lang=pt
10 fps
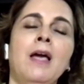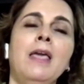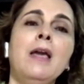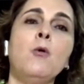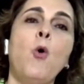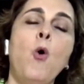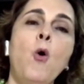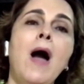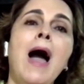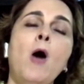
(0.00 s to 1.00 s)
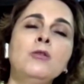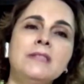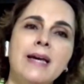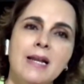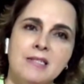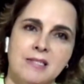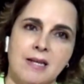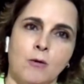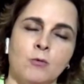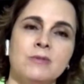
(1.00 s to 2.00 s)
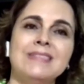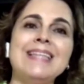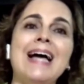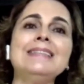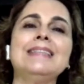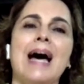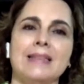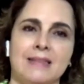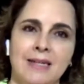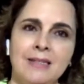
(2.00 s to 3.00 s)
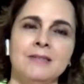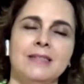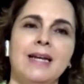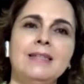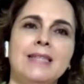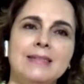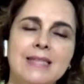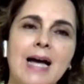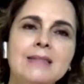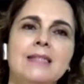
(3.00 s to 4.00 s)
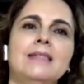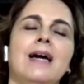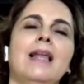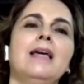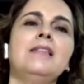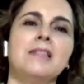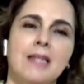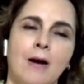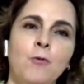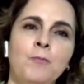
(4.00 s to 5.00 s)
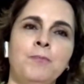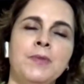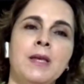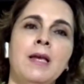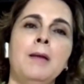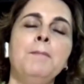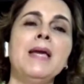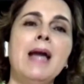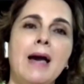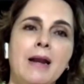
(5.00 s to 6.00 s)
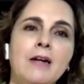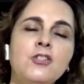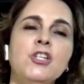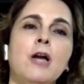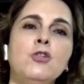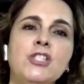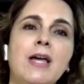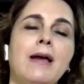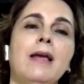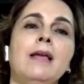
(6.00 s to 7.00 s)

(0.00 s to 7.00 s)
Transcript: E com a alteração da data, né, da data da eleição, me garante que eu estarei